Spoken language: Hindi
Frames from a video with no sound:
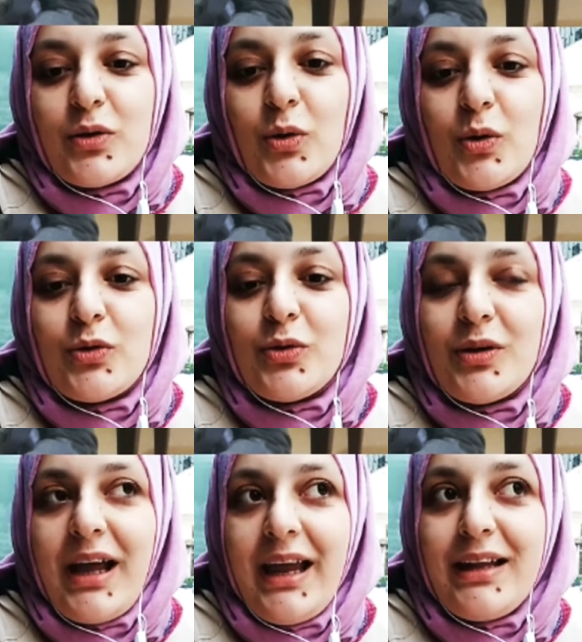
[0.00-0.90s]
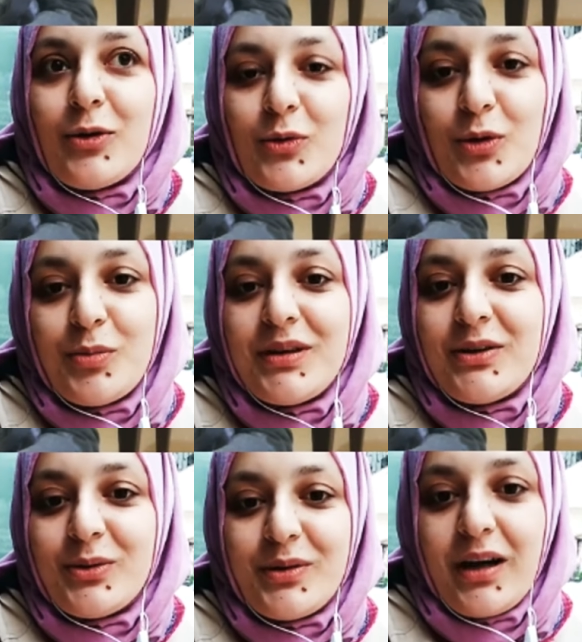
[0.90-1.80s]
तो एट अक्टूबर
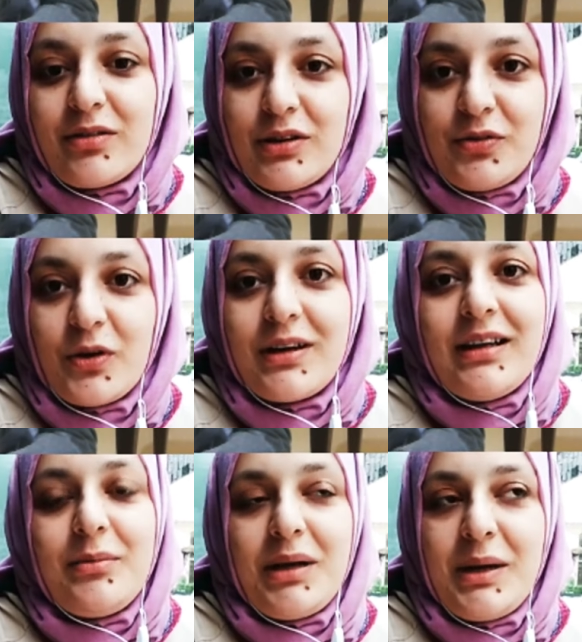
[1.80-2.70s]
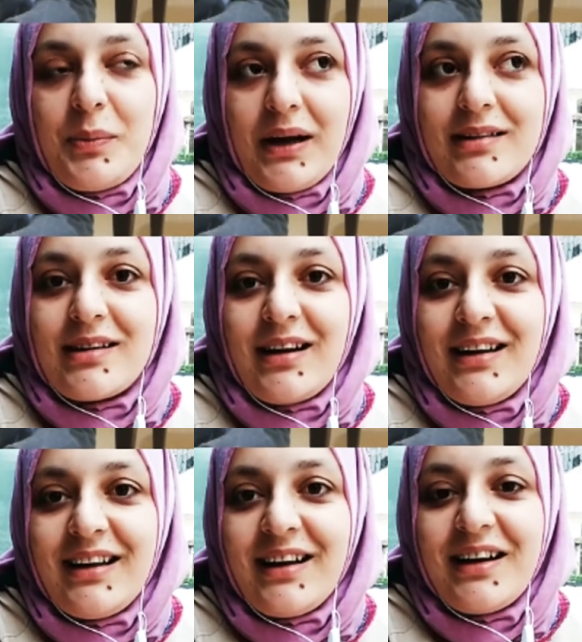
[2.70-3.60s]
2014 मैंने पाकिस्तान
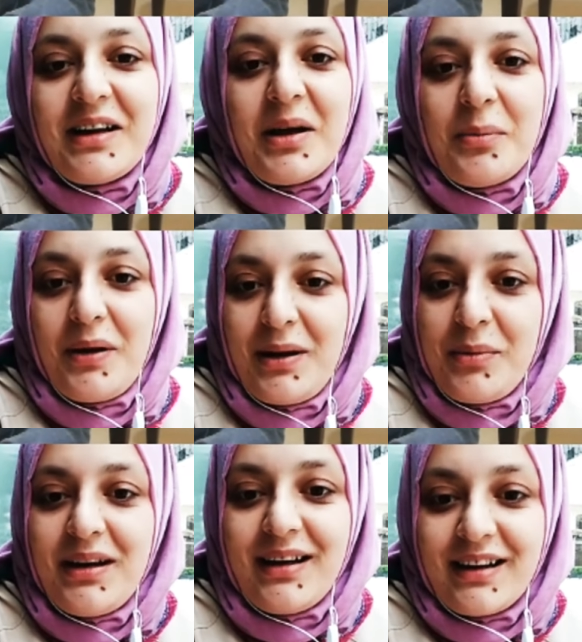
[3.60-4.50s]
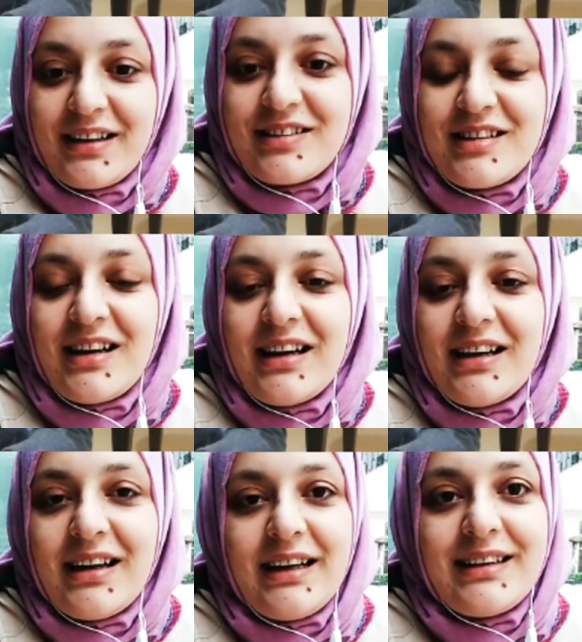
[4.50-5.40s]
आया पहले मैंने कराची
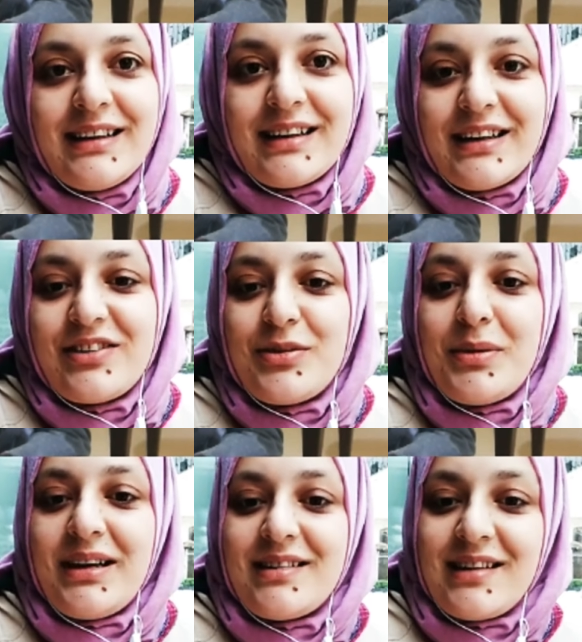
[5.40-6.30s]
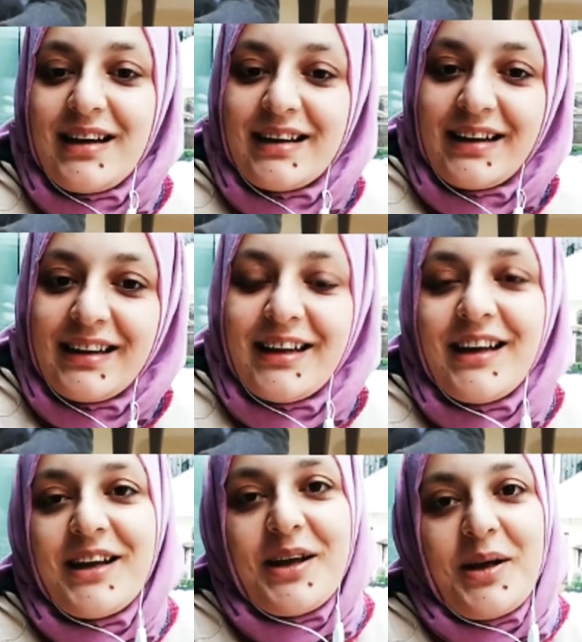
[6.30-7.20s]
आया एक दिन कराची मैंने स्टे करके
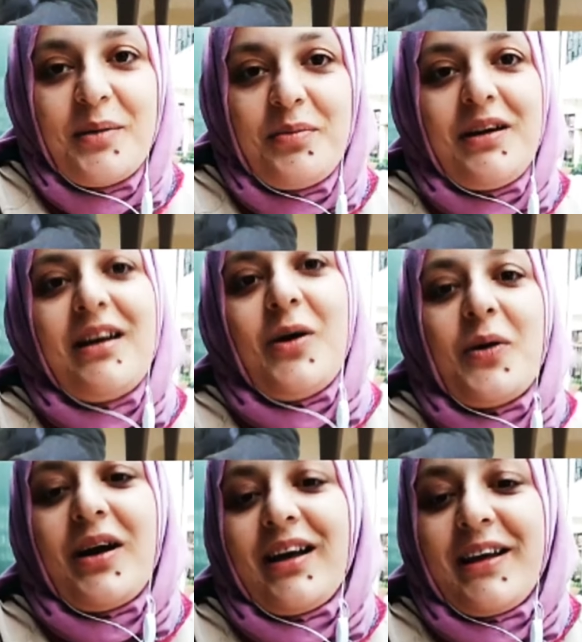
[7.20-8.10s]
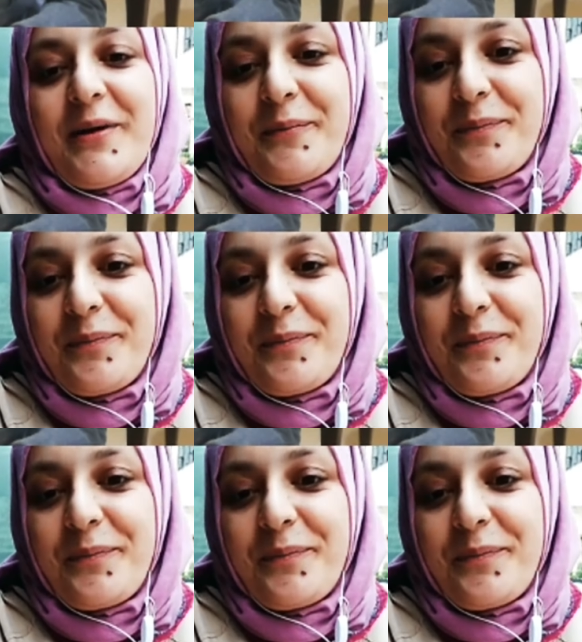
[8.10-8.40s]
फिर लाहौर आ गया